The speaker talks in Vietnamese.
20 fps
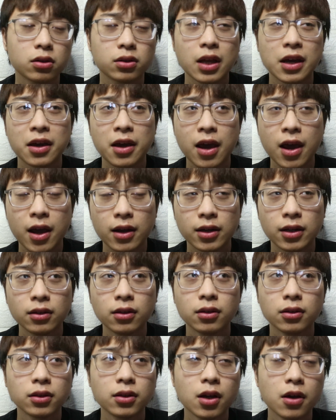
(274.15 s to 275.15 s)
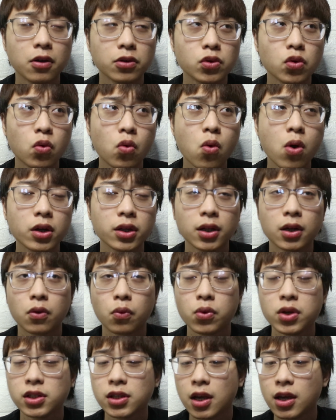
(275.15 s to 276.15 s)
tai nghe đến từ những thương hiệu Trung Quốc như là
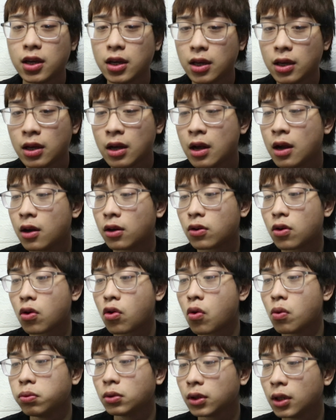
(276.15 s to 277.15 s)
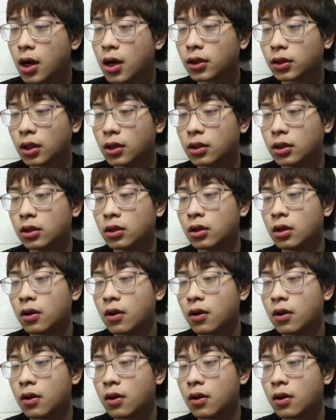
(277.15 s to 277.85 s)
QCI Nó cũng tương tự